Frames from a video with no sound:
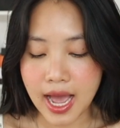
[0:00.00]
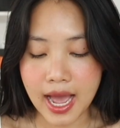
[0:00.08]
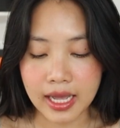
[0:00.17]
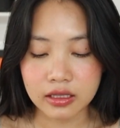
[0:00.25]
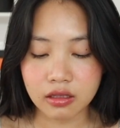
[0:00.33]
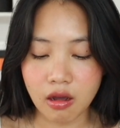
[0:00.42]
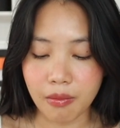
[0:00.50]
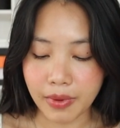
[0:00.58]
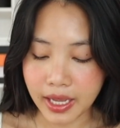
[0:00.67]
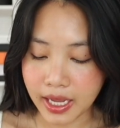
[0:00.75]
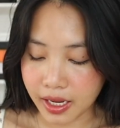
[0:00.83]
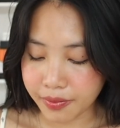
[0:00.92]
อ่ะต่อ
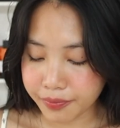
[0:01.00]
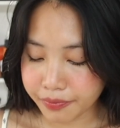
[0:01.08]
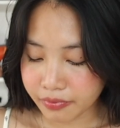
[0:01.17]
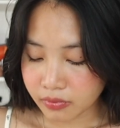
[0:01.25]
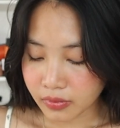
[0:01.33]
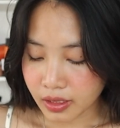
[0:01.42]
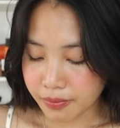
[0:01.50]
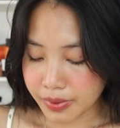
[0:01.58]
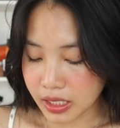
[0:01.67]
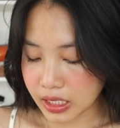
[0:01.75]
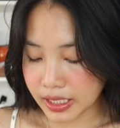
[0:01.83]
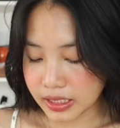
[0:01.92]
มาเป็
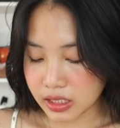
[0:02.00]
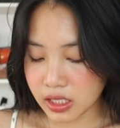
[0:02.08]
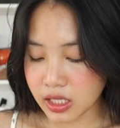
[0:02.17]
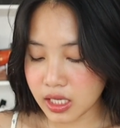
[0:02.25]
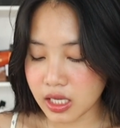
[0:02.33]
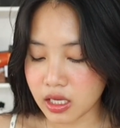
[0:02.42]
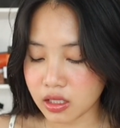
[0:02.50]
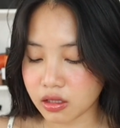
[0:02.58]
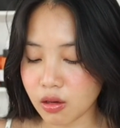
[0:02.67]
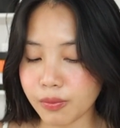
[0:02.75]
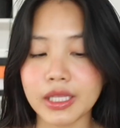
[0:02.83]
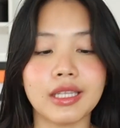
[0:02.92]
นอะไรที่
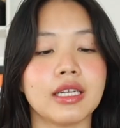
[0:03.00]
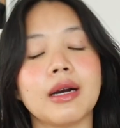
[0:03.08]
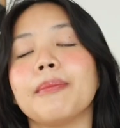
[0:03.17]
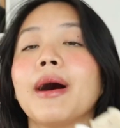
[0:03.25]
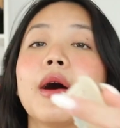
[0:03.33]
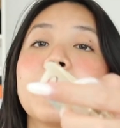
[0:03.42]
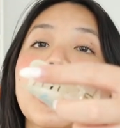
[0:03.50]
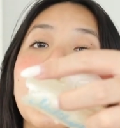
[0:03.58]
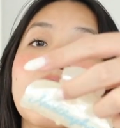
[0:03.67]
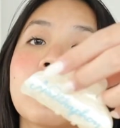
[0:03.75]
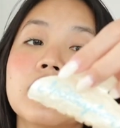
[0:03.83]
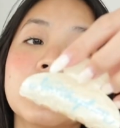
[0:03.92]
ต้องมีติดกระเป๋านะคะ
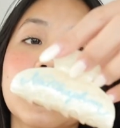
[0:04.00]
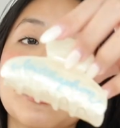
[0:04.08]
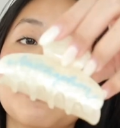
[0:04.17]
ก็คือค